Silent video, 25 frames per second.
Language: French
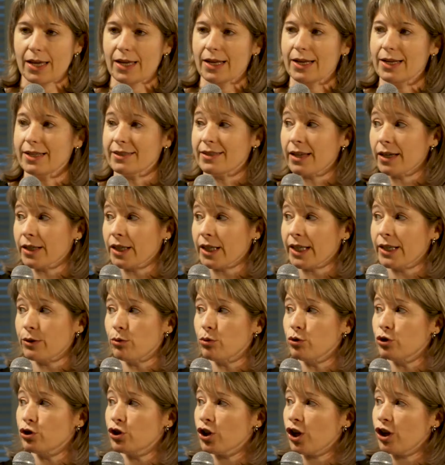Les
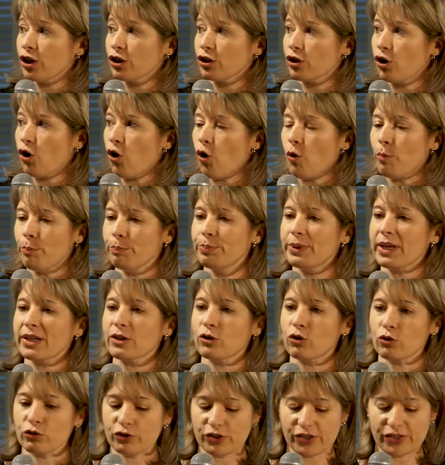agriculteurs ont bien
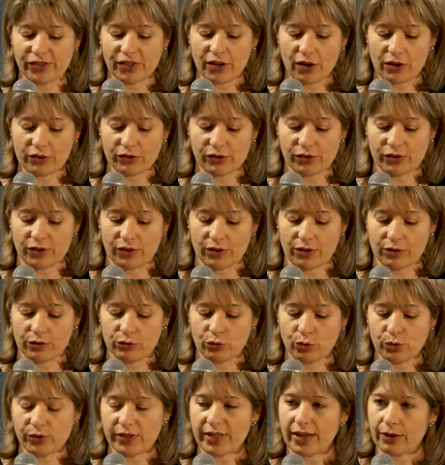conscience
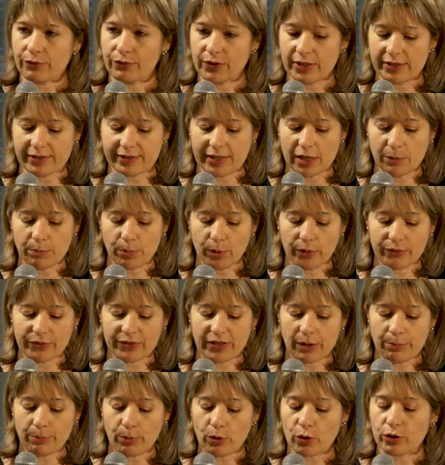du service qu'ils peuvent
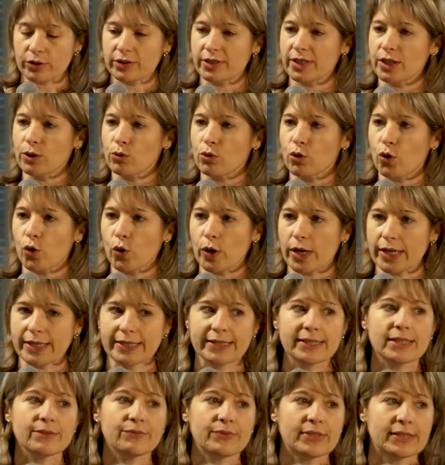apporter aux
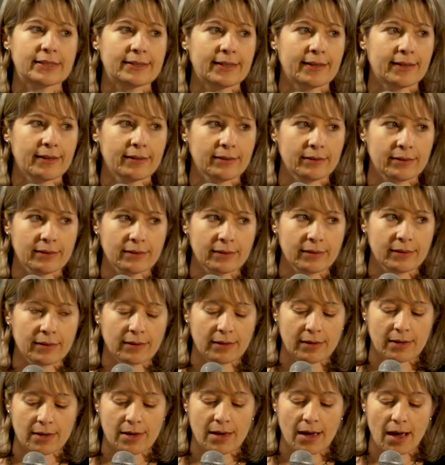collectivités
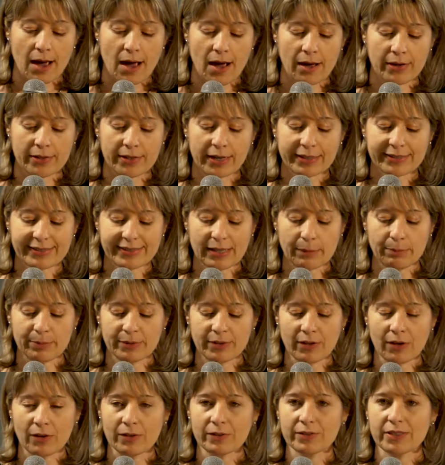en
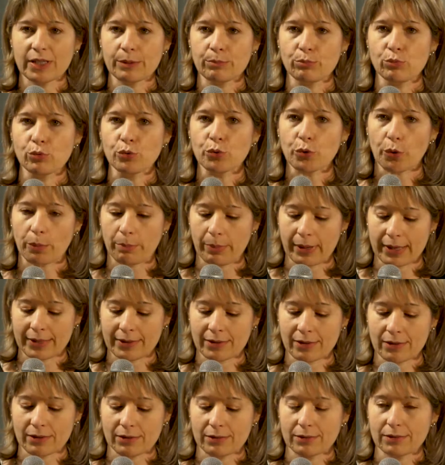acceptant des boues
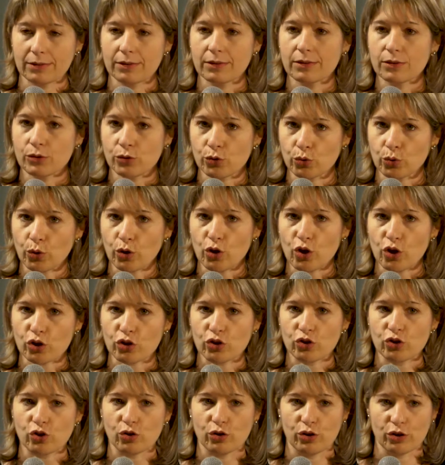urbaines sur leur
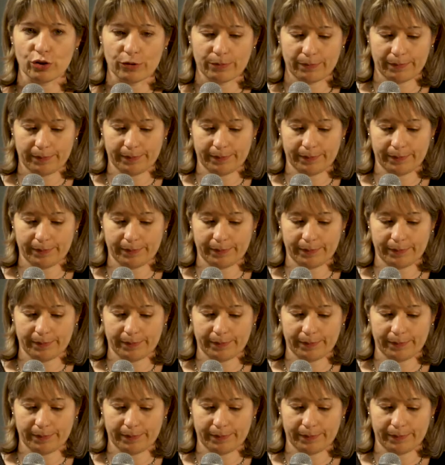sol.